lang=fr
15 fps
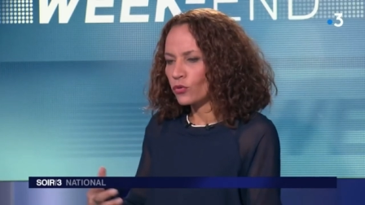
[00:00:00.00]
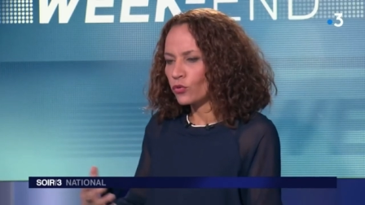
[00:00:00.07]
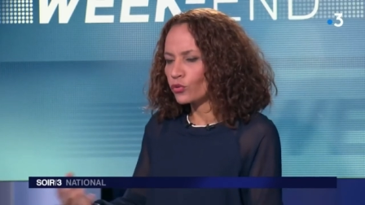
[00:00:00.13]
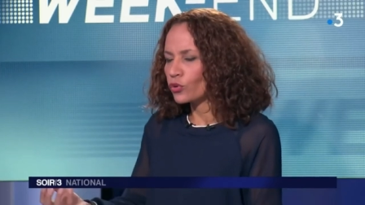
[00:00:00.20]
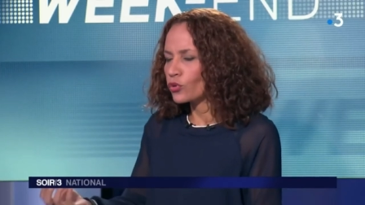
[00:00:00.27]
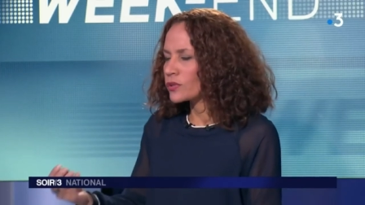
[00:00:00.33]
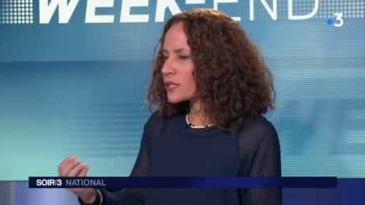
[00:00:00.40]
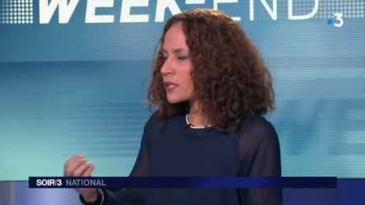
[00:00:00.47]

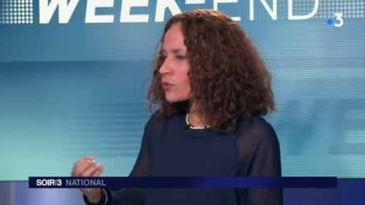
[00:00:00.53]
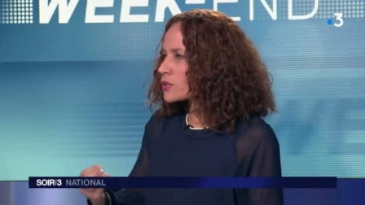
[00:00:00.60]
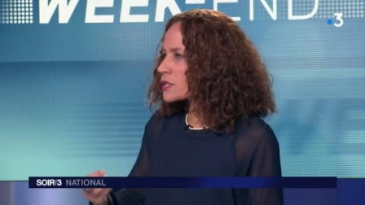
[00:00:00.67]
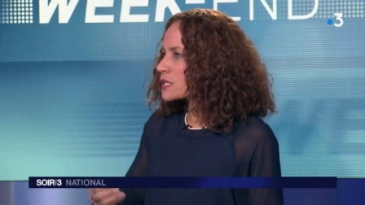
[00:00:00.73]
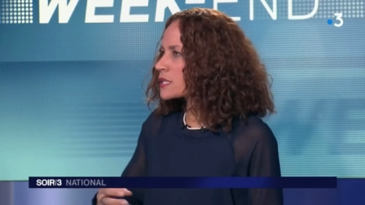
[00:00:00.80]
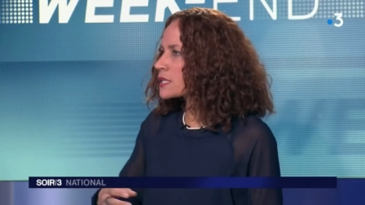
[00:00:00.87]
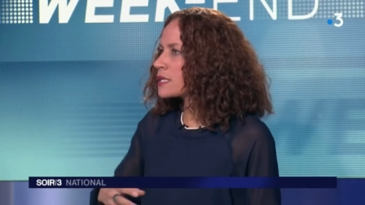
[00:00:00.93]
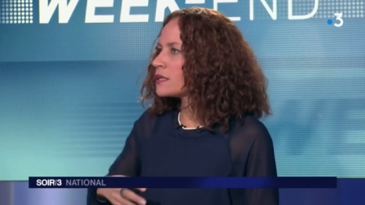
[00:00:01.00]
contredire
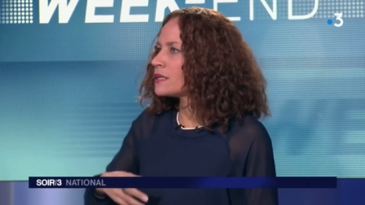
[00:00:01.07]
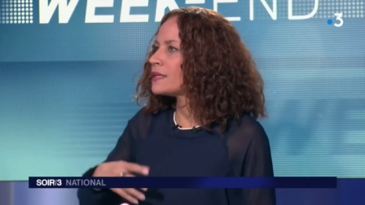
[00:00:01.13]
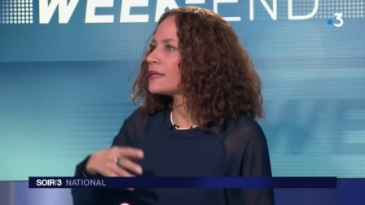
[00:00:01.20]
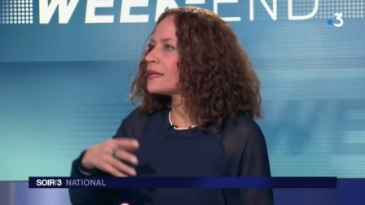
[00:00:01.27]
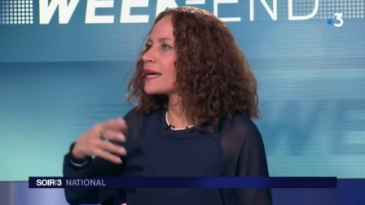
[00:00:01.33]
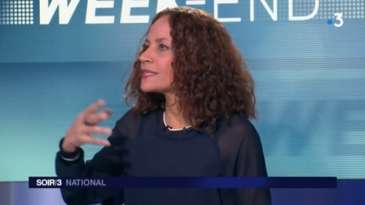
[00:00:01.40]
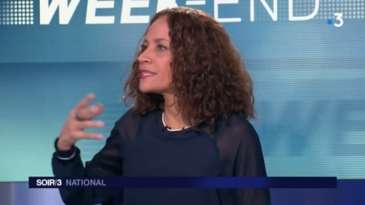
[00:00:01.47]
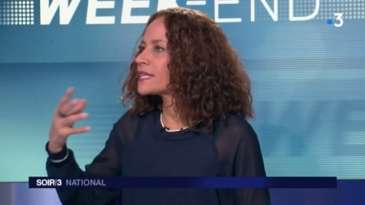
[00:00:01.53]
aussi
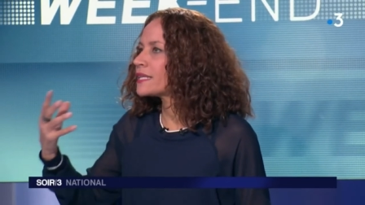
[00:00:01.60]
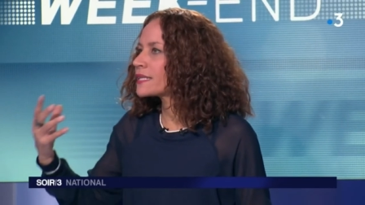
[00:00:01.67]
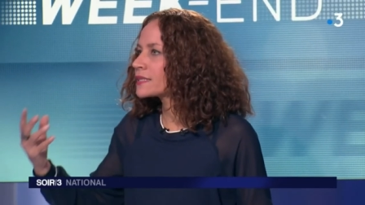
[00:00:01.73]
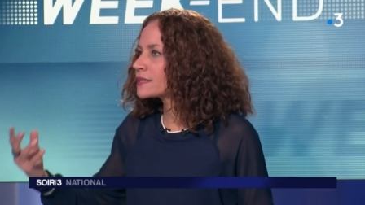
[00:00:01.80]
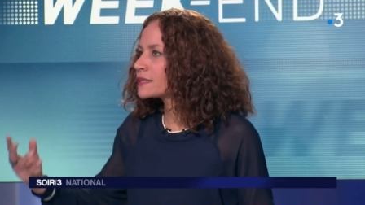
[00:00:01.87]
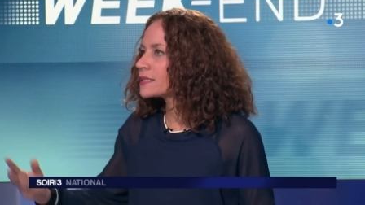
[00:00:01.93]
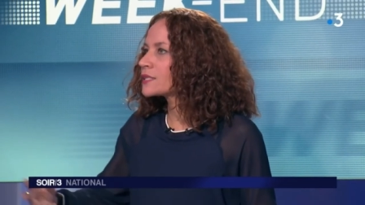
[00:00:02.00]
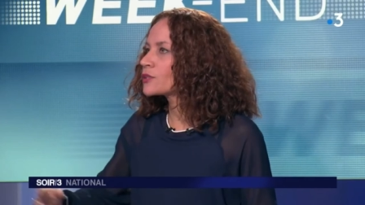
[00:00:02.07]
la
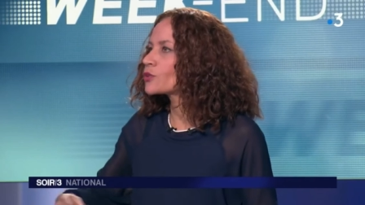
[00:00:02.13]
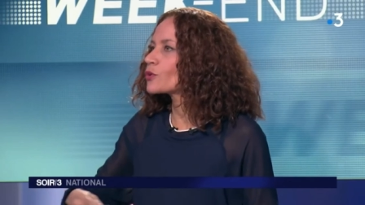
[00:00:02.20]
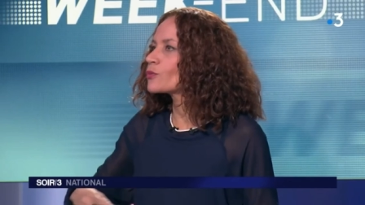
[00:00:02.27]
dialectique